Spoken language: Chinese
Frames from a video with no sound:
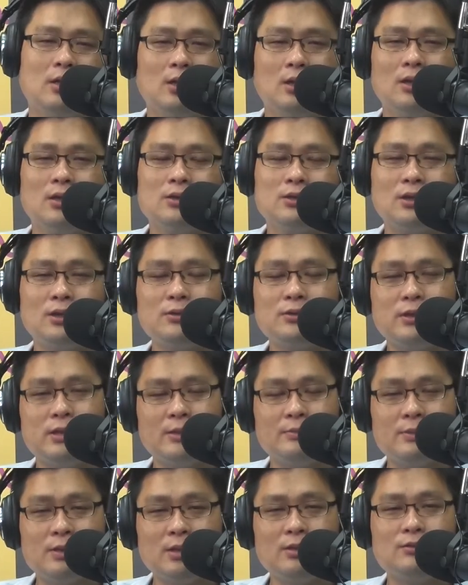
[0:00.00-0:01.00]
所以
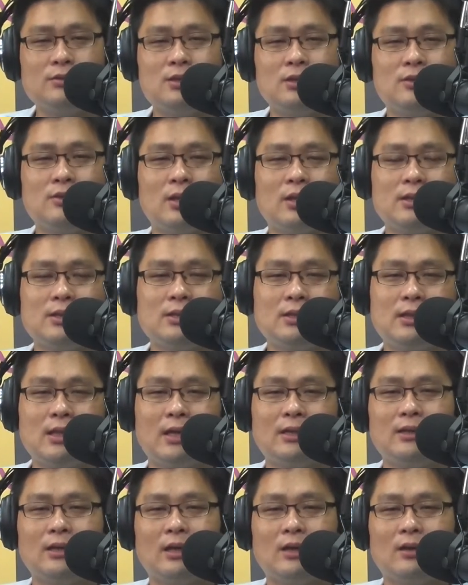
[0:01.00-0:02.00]
甚至有一段时
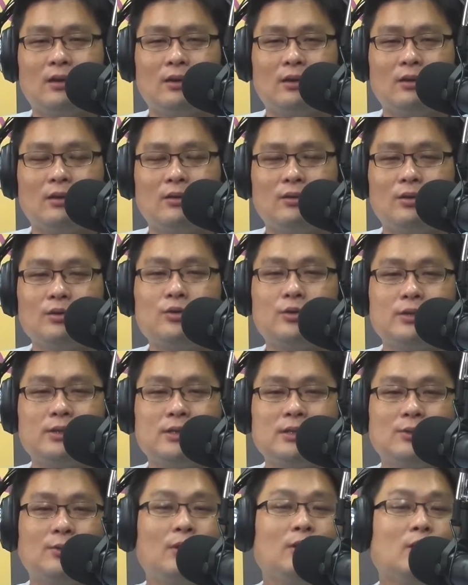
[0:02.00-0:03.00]
间啦，吼，我困之
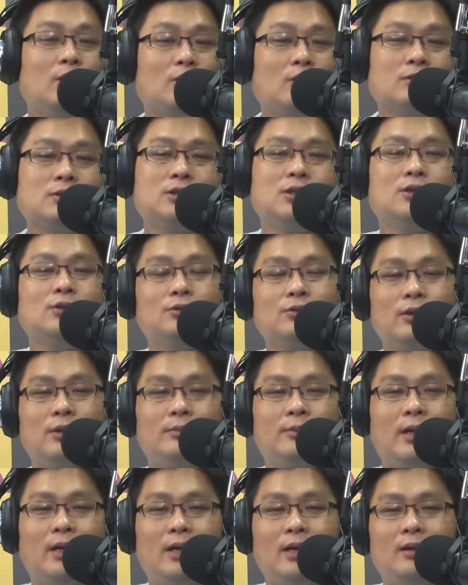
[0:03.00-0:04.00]
前我拢会讲笑话
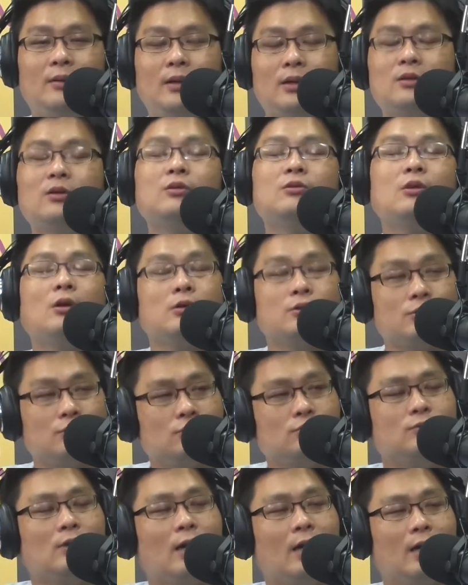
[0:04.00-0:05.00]
嘛，啊，讲故事
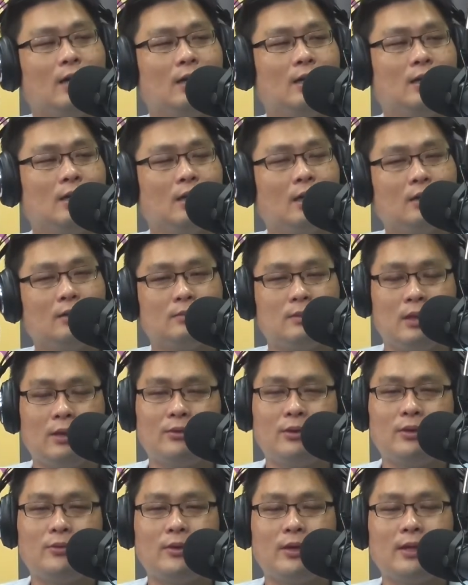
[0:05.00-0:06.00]
啦，嗯嗯嗯，电
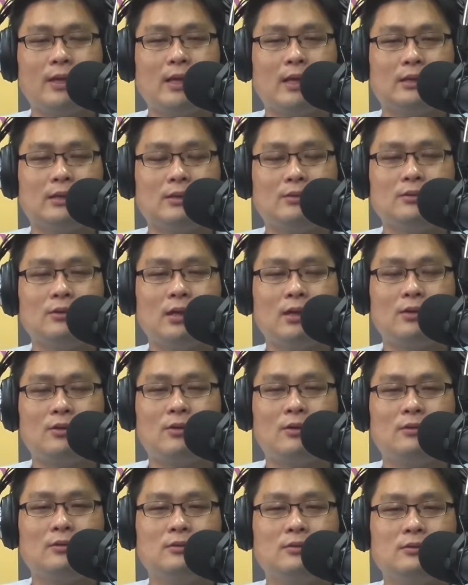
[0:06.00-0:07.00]
话关起来，差不多系
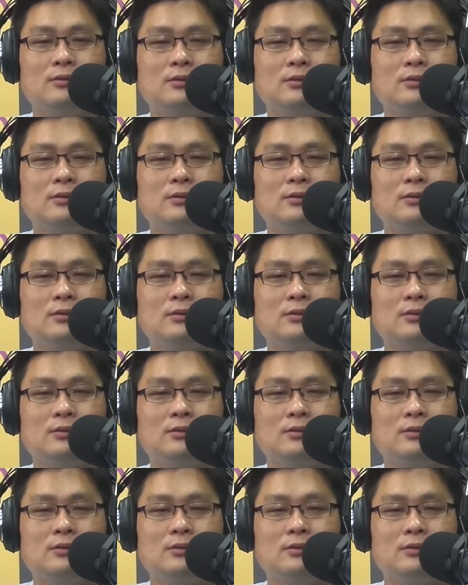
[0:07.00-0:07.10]
讲